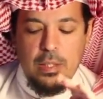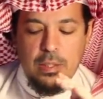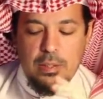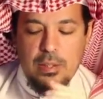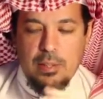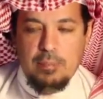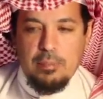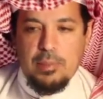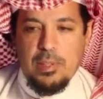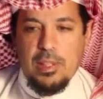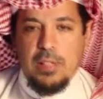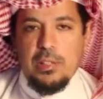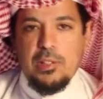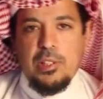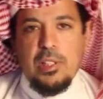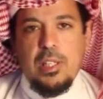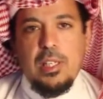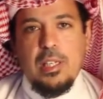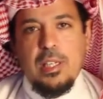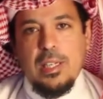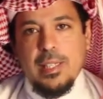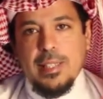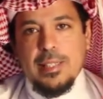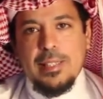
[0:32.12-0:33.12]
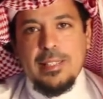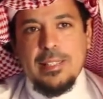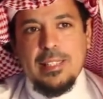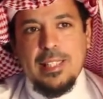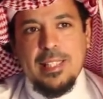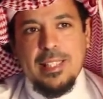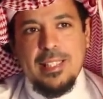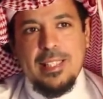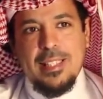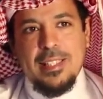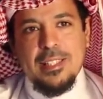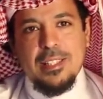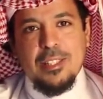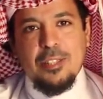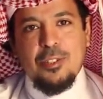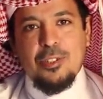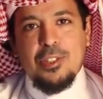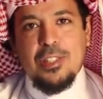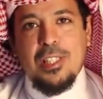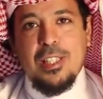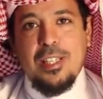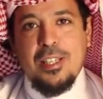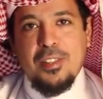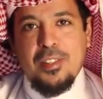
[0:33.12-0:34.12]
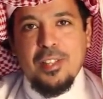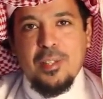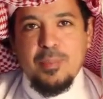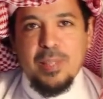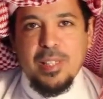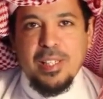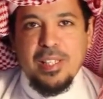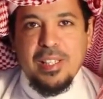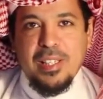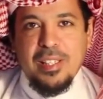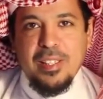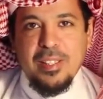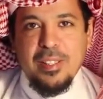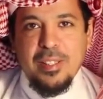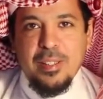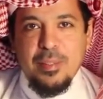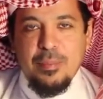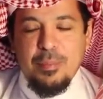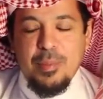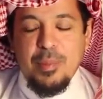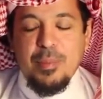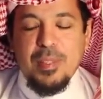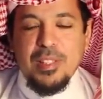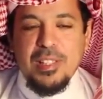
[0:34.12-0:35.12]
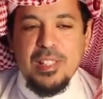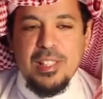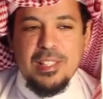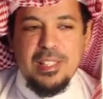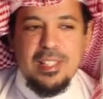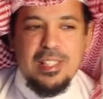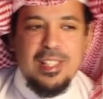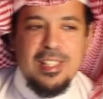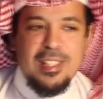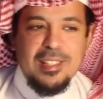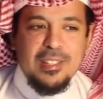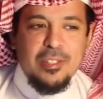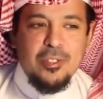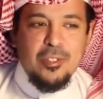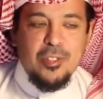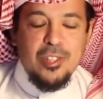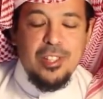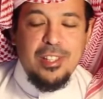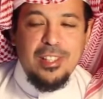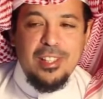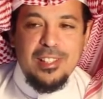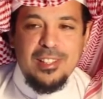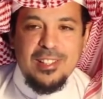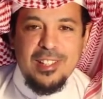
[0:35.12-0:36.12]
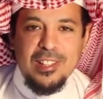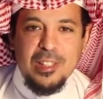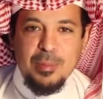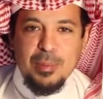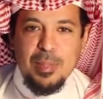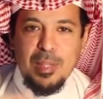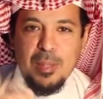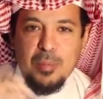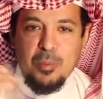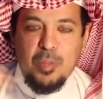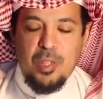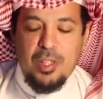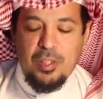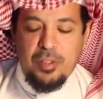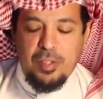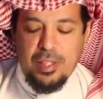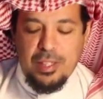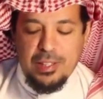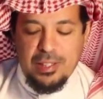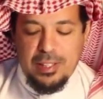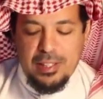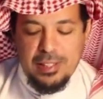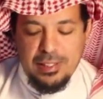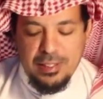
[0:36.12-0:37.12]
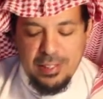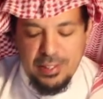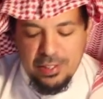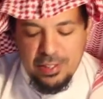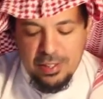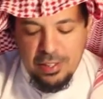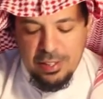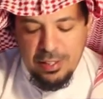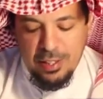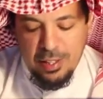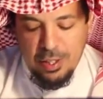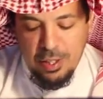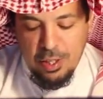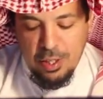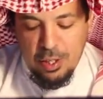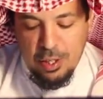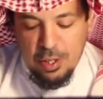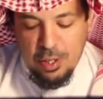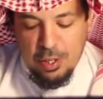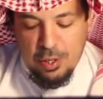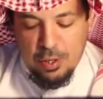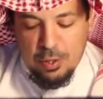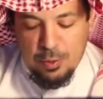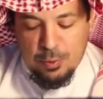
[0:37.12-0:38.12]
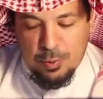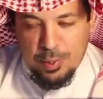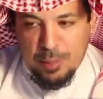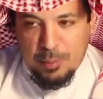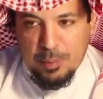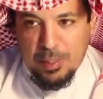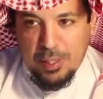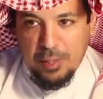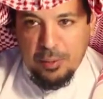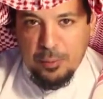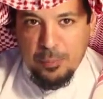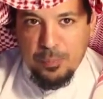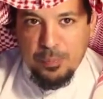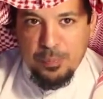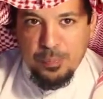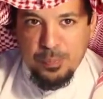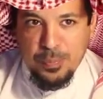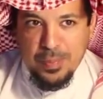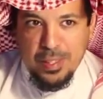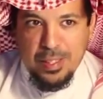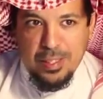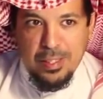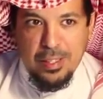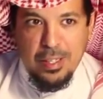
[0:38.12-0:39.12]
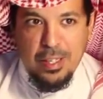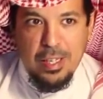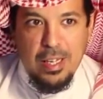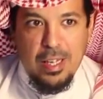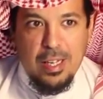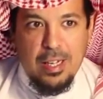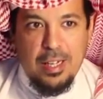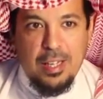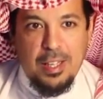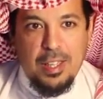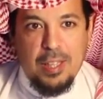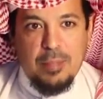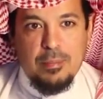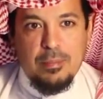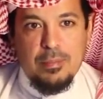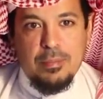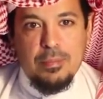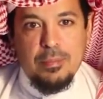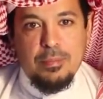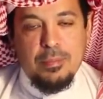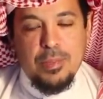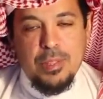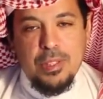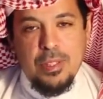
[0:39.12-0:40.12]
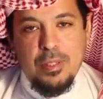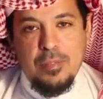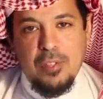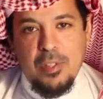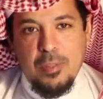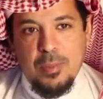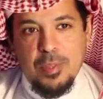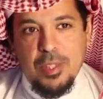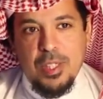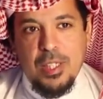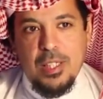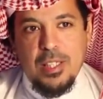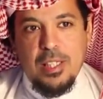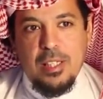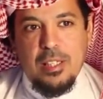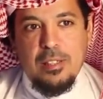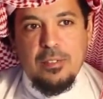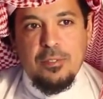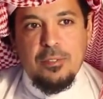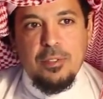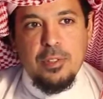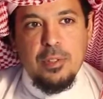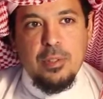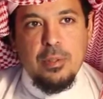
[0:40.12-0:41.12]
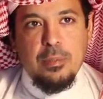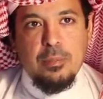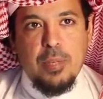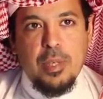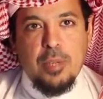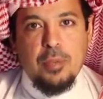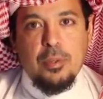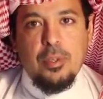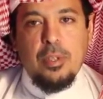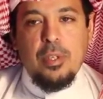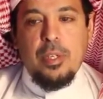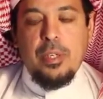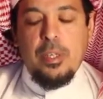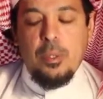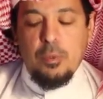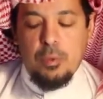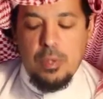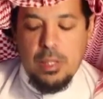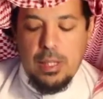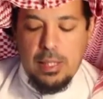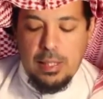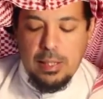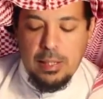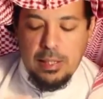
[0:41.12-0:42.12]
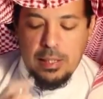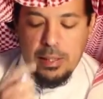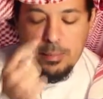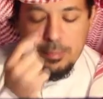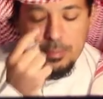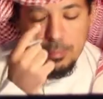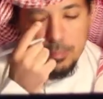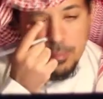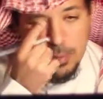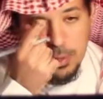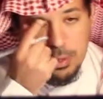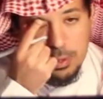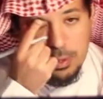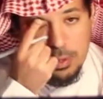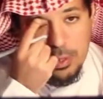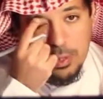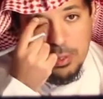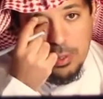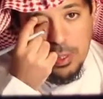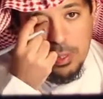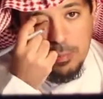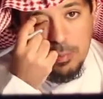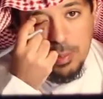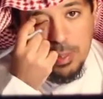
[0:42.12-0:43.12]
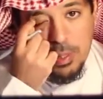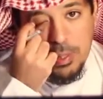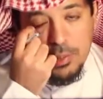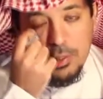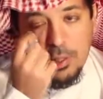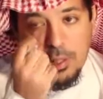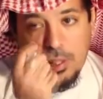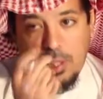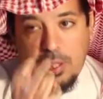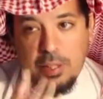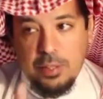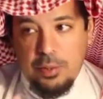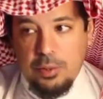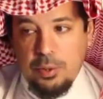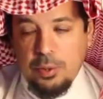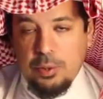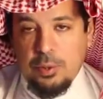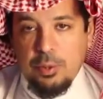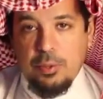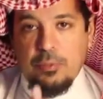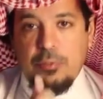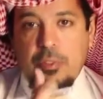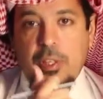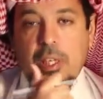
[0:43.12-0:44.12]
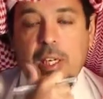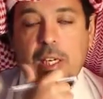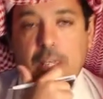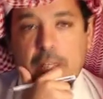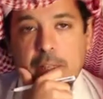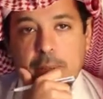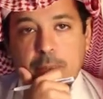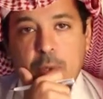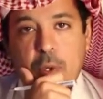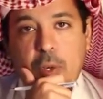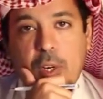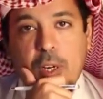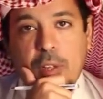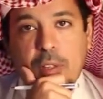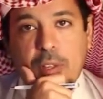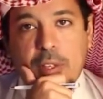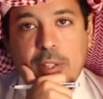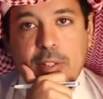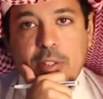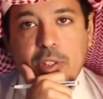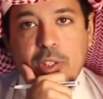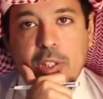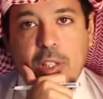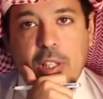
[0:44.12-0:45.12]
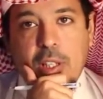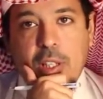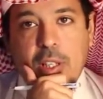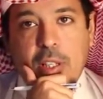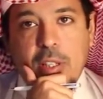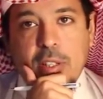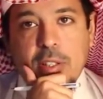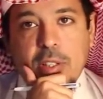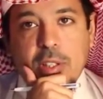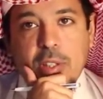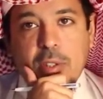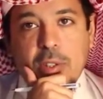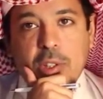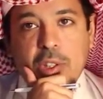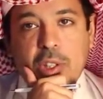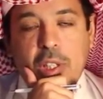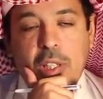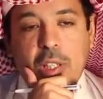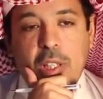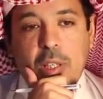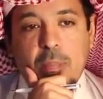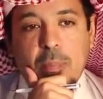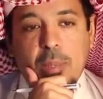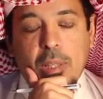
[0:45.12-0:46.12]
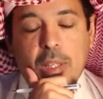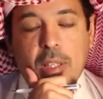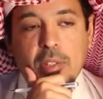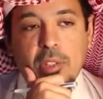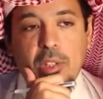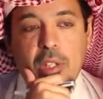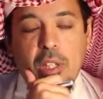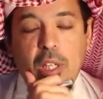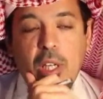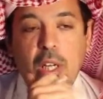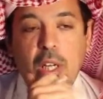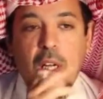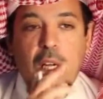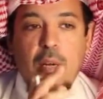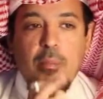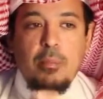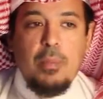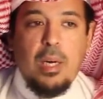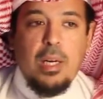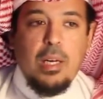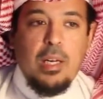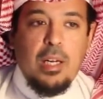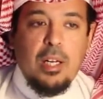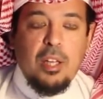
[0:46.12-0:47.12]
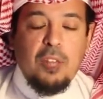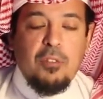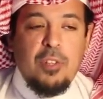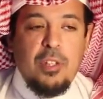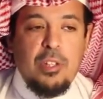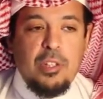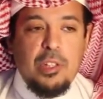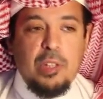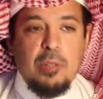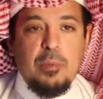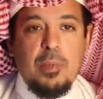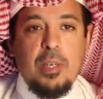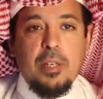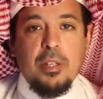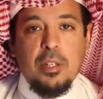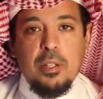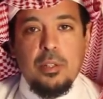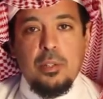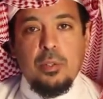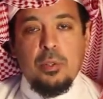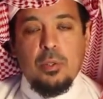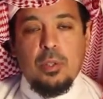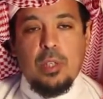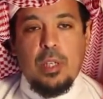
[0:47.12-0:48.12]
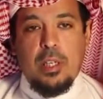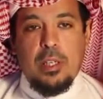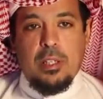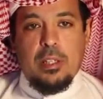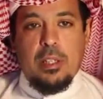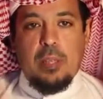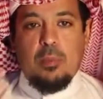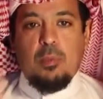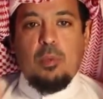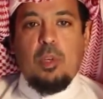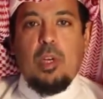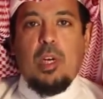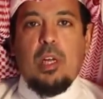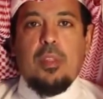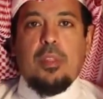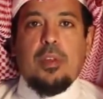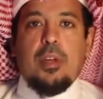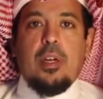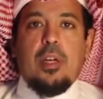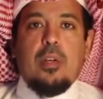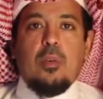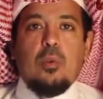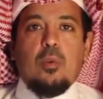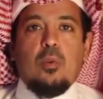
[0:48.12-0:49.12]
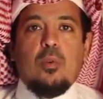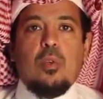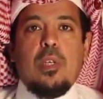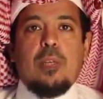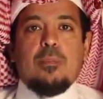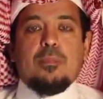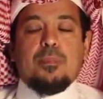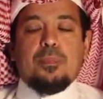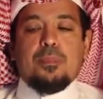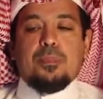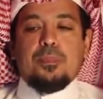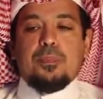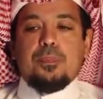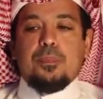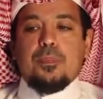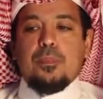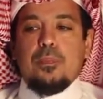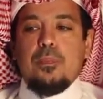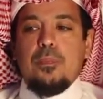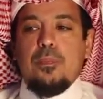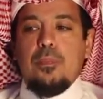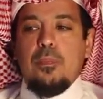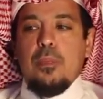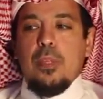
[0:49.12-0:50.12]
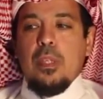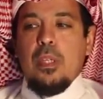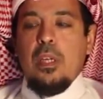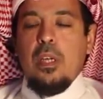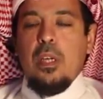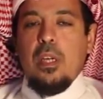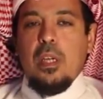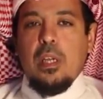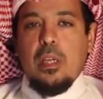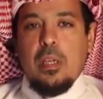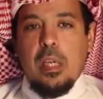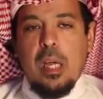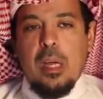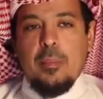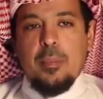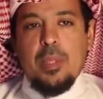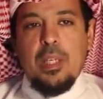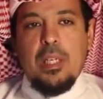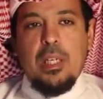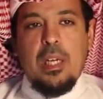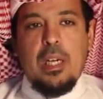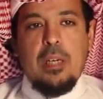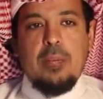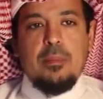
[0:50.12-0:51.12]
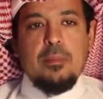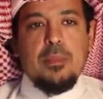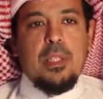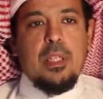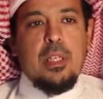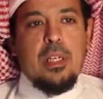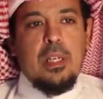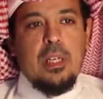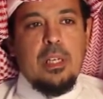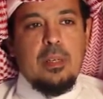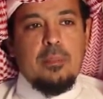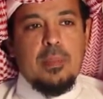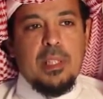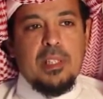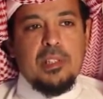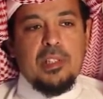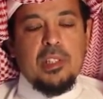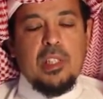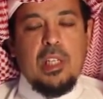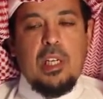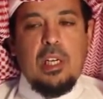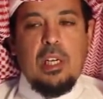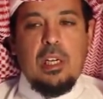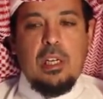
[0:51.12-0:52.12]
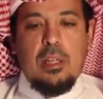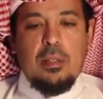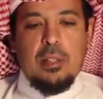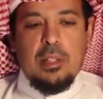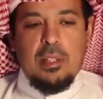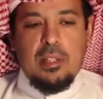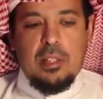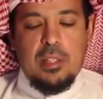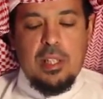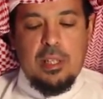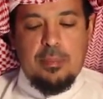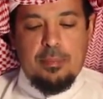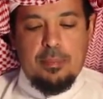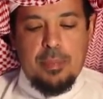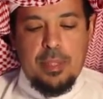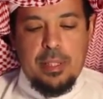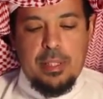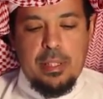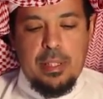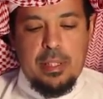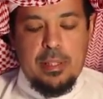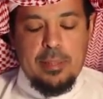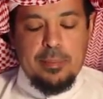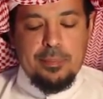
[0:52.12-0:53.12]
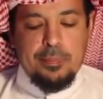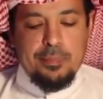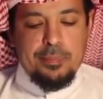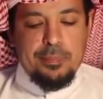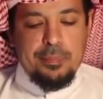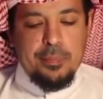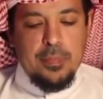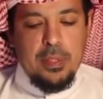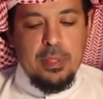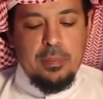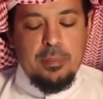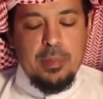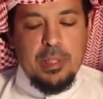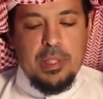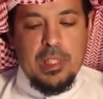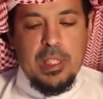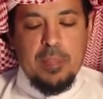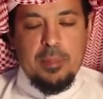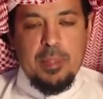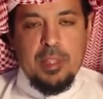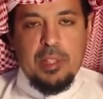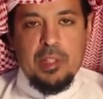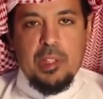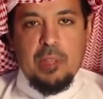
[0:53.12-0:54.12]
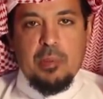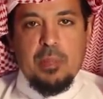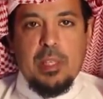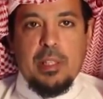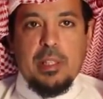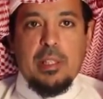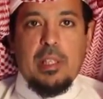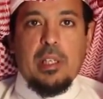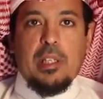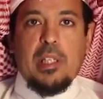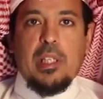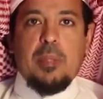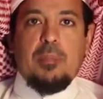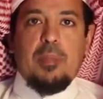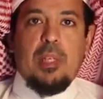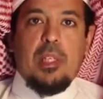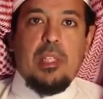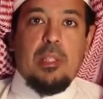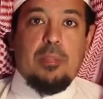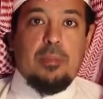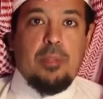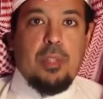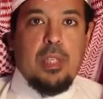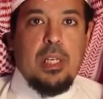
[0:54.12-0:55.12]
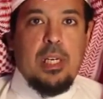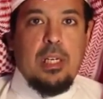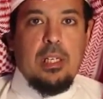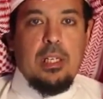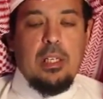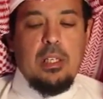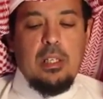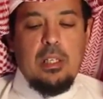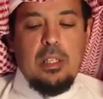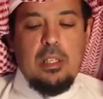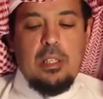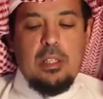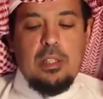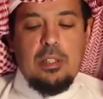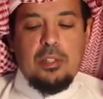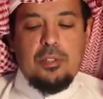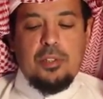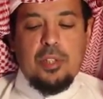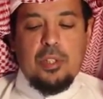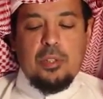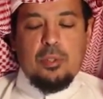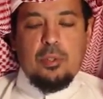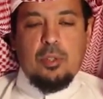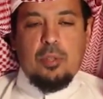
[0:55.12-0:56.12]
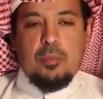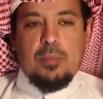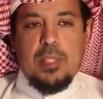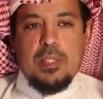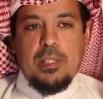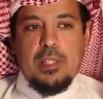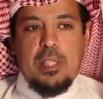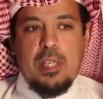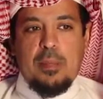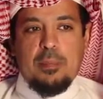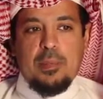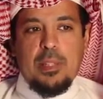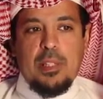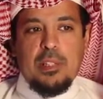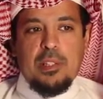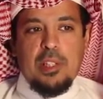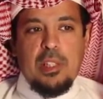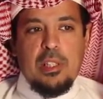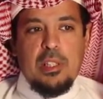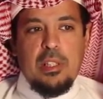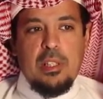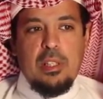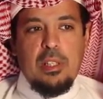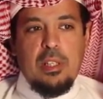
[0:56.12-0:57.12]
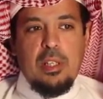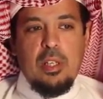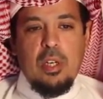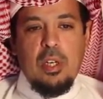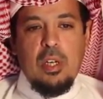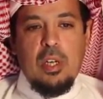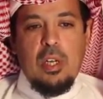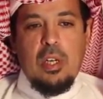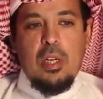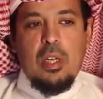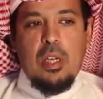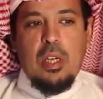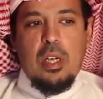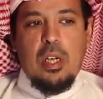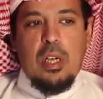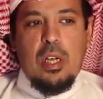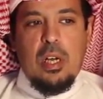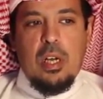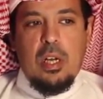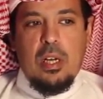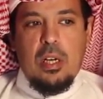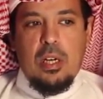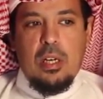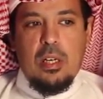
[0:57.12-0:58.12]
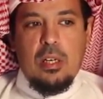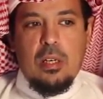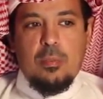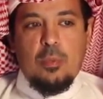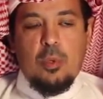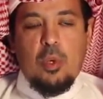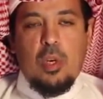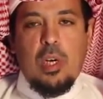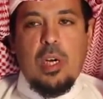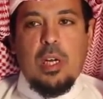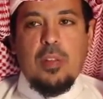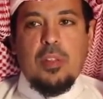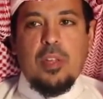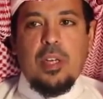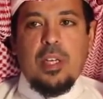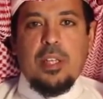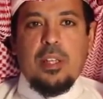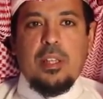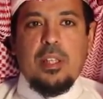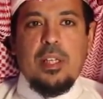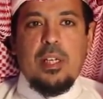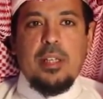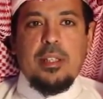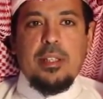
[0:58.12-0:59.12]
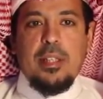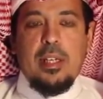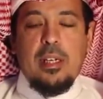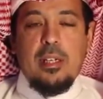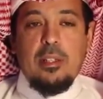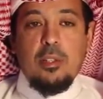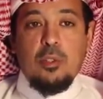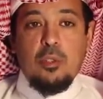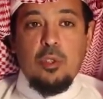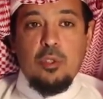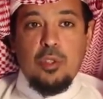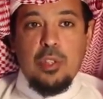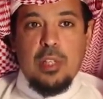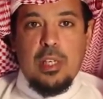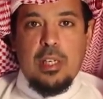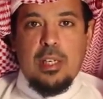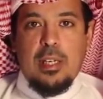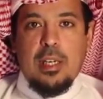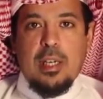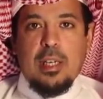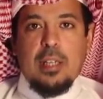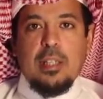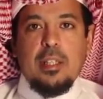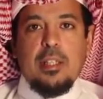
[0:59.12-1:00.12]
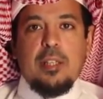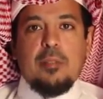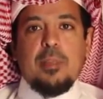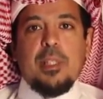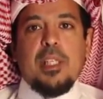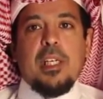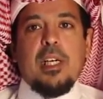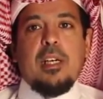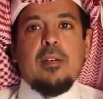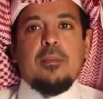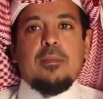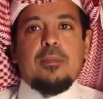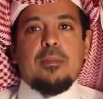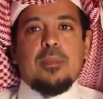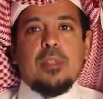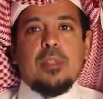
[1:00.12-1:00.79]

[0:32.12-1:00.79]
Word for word: تم تأجيله لكن إن شاء الله عز وجل هذه المرة بمشيئة الله عز وجل نلتزم أن المحاضرات راح تنزل ورا بعض هذا في البداية برضه أنوه على قضية المراجع راح نذكر في آخر محاضرة إن شاء الله عز وجل المراجع مع الأخذ في الاعتبار أنه كانت المحاضرة الأولى كاملها من مرجعها كتاب من من كيمياء الدماغ إلى كيمياء الإبداع للدكتور باسل عبد الجليل المحاضرة الثانية الجزء الأخير منها